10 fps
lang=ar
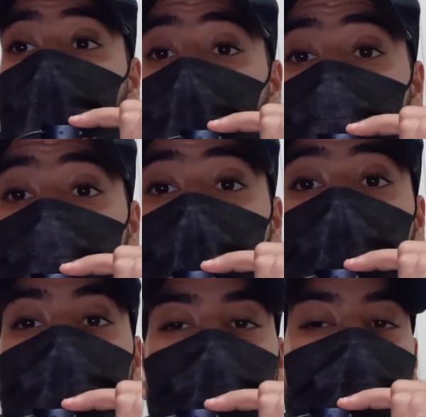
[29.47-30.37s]

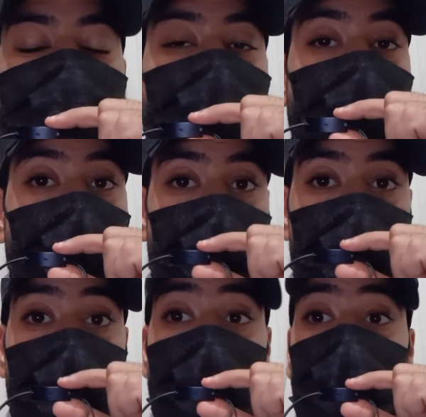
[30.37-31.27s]
أثناء
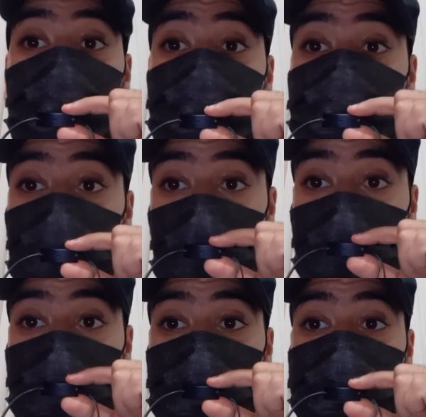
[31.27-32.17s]
الأكل أو الشرب
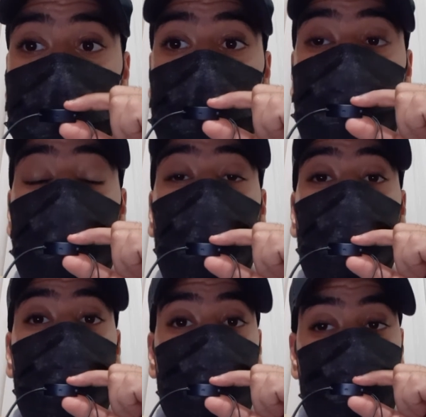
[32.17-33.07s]
في تجمع
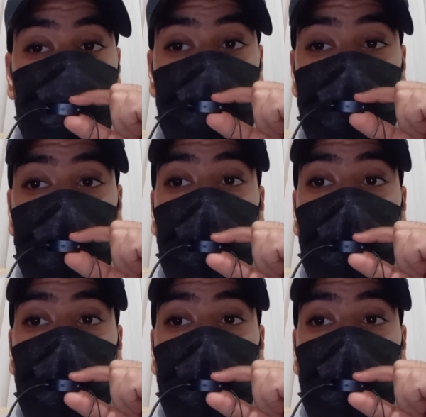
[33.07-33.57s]
الأكسجين